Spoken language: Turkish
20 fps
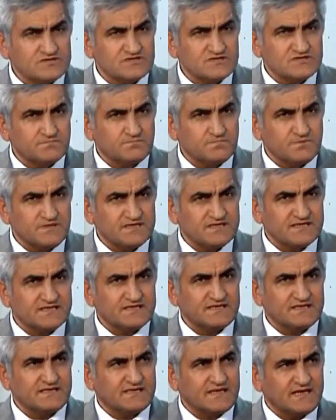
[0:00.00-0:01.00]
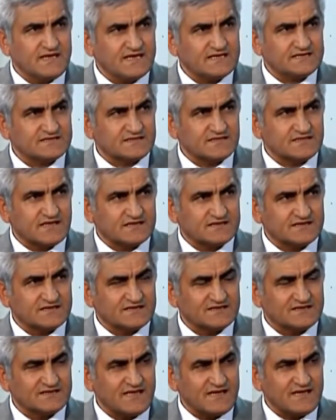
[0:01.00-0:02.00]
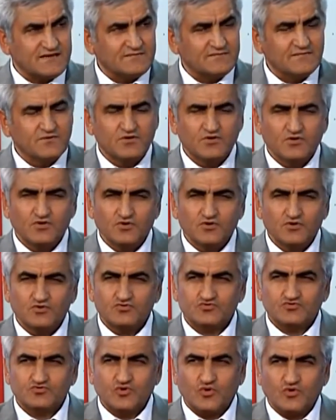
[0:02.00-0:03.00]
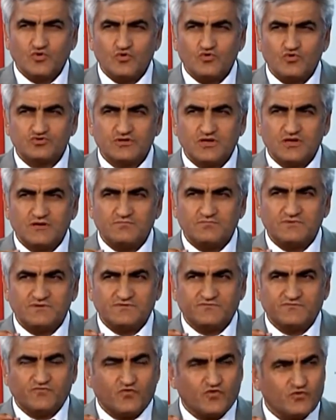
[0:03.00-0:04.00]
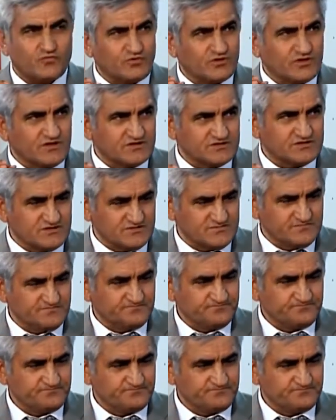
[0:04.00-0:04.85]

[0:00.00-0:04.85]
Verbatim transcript: çeşit bitkinin ekstraktından çok özel bir formül geliştirdik.